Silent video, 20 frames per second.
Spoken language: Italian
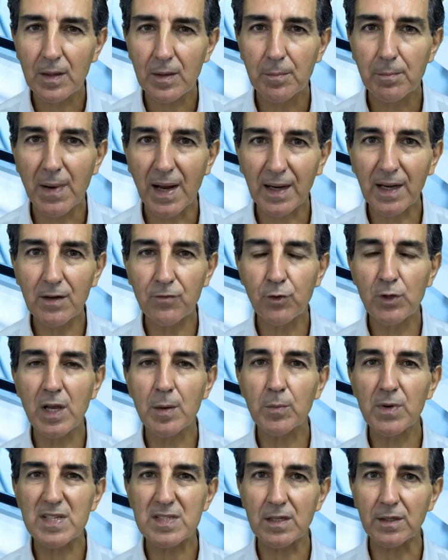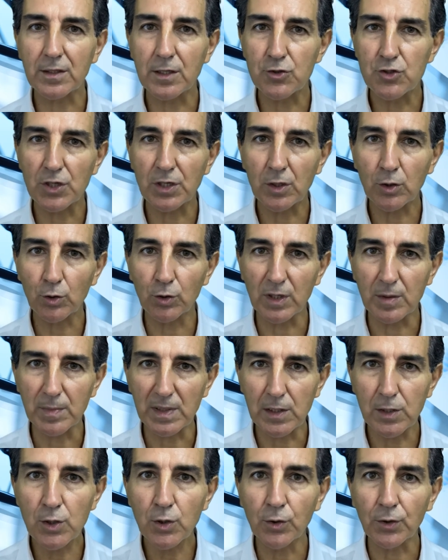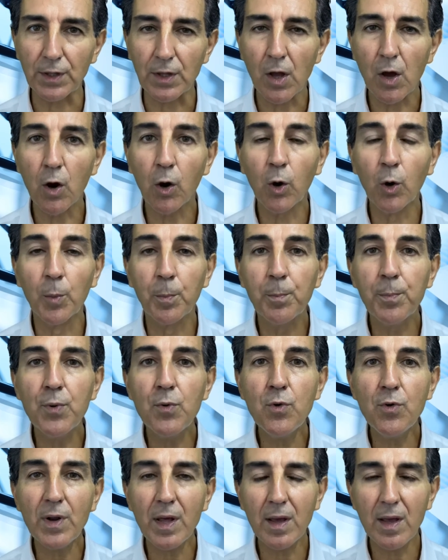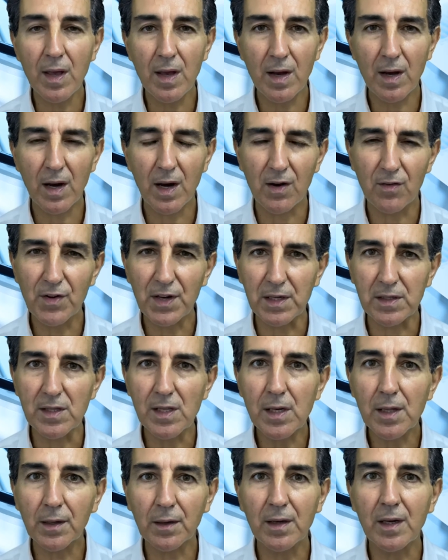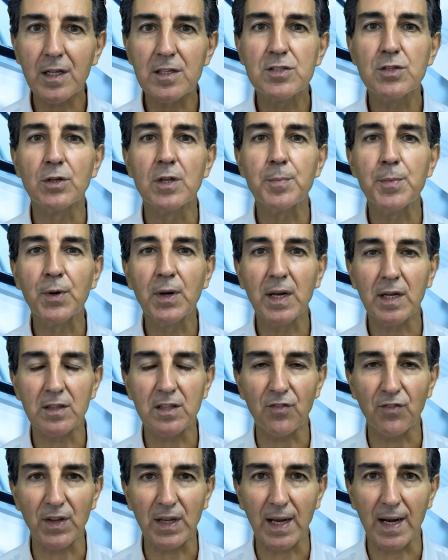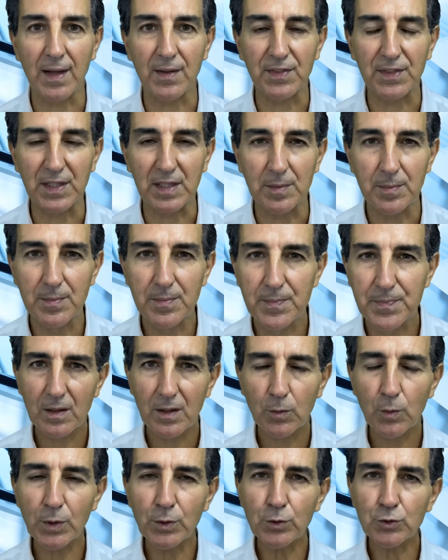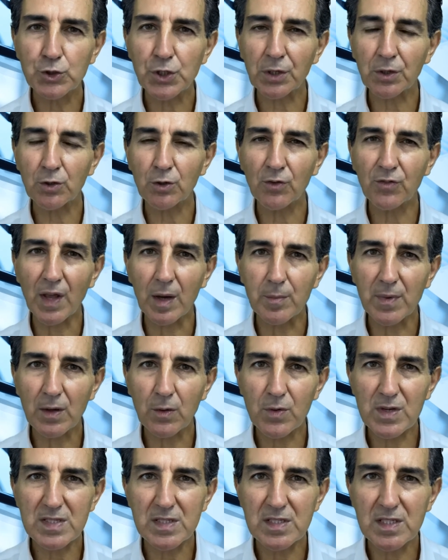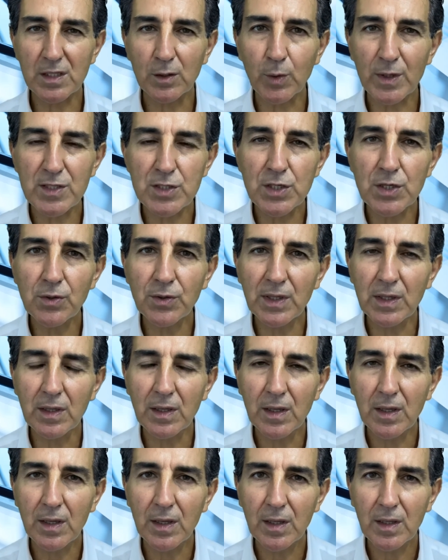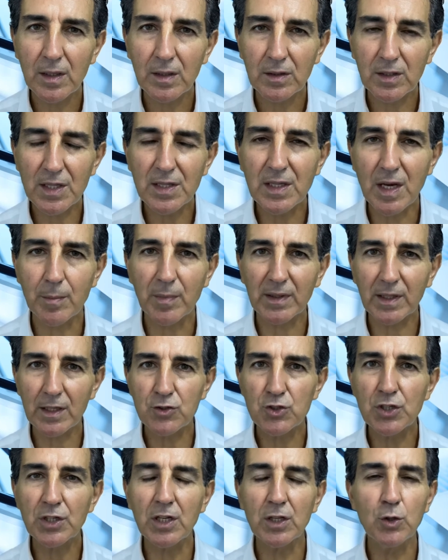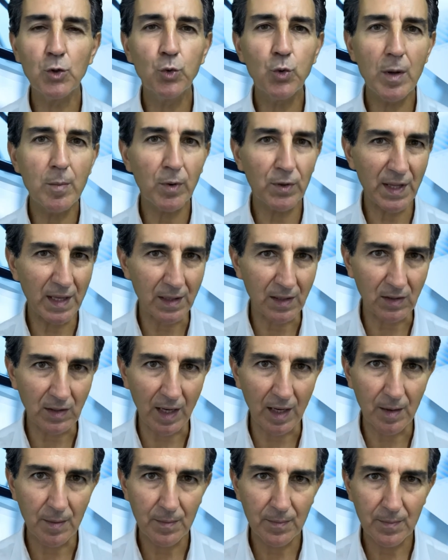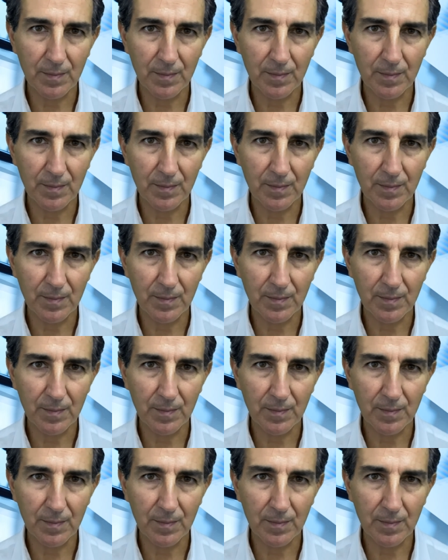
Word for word: magari vogliamo essere dei genitori migliori, oppure avere delle relazioni più gratificanti. Quando ci ritroviamo in queste situazioni tendiamo ad agire in due modalità.